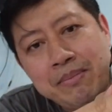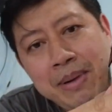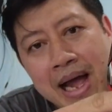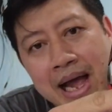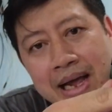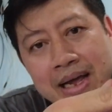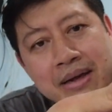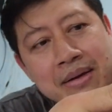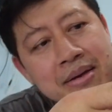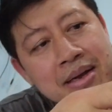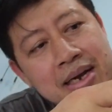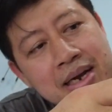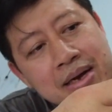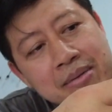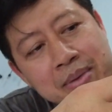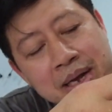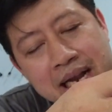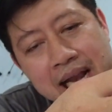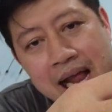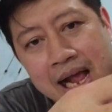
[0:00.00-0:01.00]
มไปลื
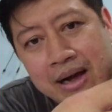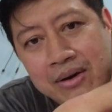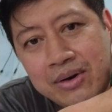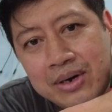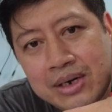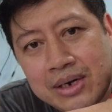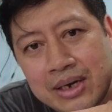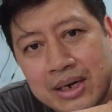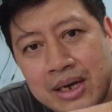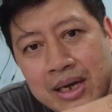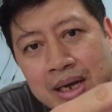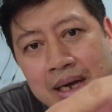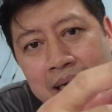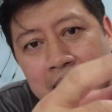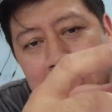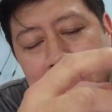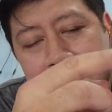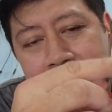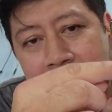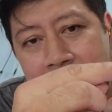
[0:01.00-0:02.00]
มอีกแล้ว
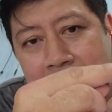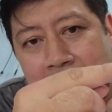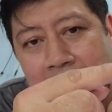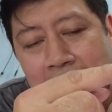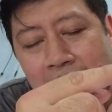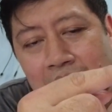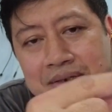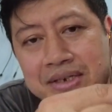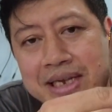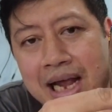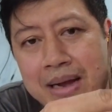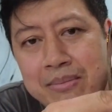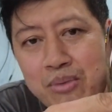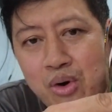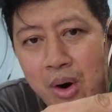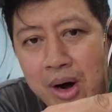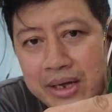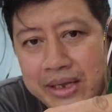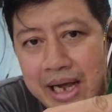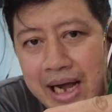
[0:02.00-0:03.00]
ในเรื่องของไซส์ห
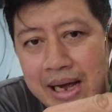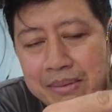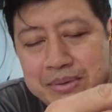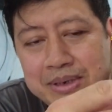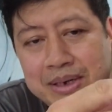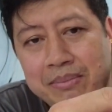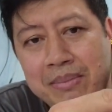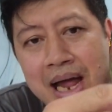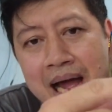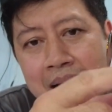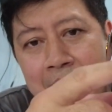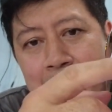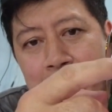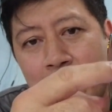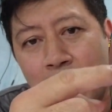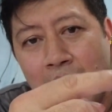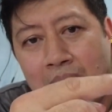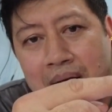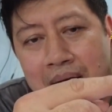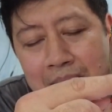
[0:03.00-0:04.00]
มวกนะครับสำหรับ
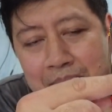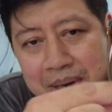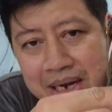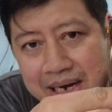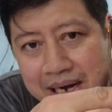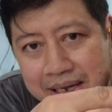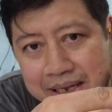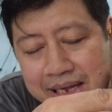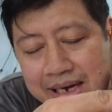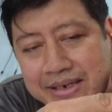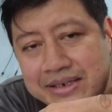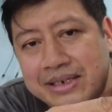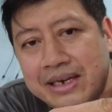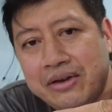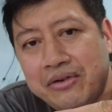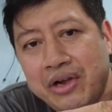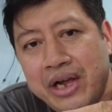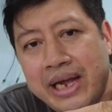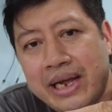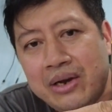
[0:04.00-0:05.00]
หมวกคาเมรเดอร์ซี
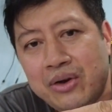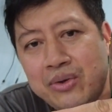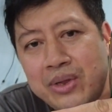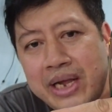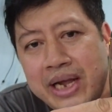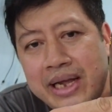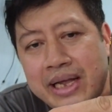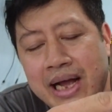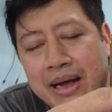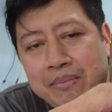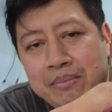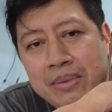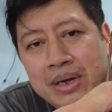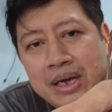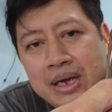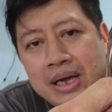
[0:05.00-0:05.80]
รีส์รุ่นนี้ครับ